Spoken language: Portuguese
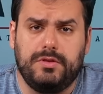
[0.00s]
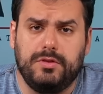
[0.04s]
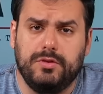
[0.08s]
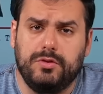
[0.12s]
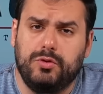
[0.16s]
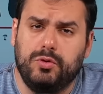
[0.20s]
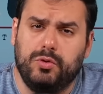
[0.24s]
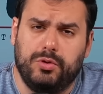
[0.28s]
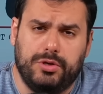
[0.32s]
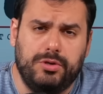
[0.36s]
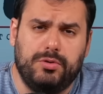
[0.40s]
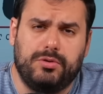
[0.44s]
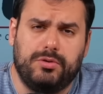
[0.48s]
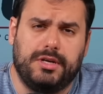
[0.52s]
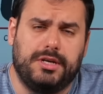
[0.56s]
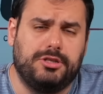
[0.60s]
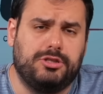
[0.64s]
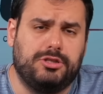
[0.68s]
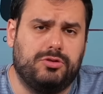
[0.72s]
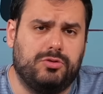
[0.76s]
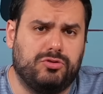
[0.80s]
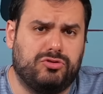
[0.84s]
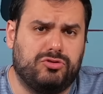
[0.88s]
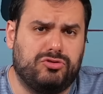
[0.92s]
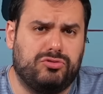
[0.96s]
no Rio
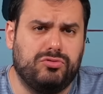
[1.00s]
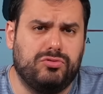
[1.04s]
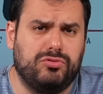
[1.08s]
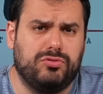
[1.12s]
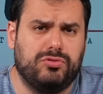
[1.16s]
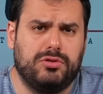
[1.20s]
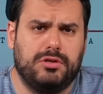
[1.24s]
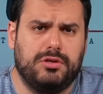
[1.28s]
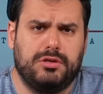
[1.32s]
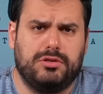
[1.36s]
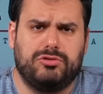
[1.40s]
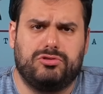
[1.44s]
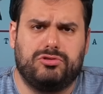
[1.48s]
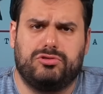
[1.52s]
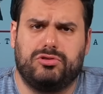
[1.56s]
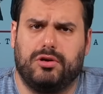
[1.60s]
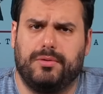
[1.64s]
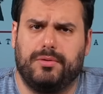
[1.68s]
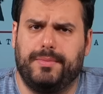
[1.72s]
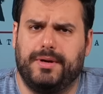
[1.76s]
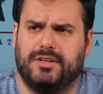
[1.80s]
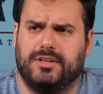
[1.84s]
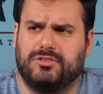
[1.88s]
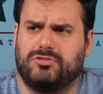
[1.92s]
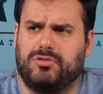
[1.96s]
Grande do Sul,
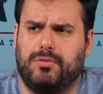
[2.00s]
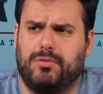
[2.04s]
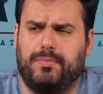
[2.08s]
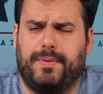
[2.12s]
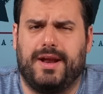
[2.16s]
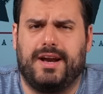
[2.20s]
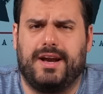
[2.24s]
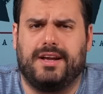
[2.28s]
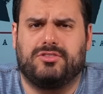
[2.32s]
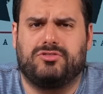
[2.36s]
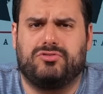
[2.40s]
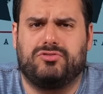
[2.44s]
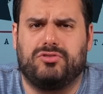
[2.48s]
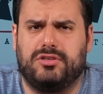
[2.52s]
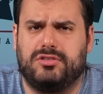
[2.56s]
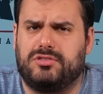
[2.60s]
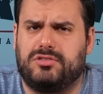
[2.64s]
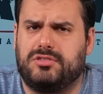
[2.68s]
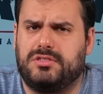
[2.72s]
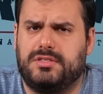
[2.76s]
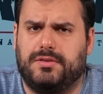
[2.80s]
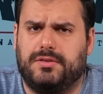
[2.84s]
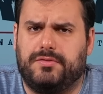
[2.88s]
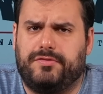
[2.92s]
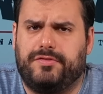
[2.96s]
sobre as comparações
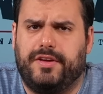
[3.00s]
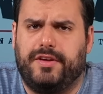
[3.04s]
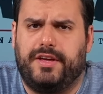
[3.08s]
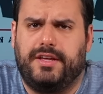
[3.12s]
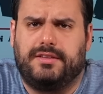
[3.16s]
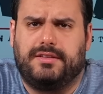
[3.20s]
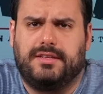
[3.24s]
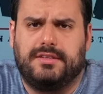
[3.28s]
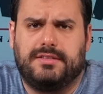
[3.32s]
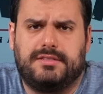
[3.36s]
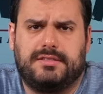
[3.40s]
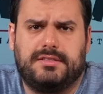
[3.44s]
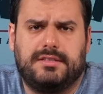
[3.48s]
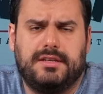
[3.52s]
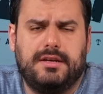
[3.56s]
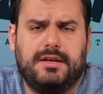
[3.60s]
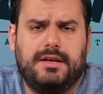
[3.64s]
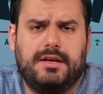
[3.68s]
que são feitas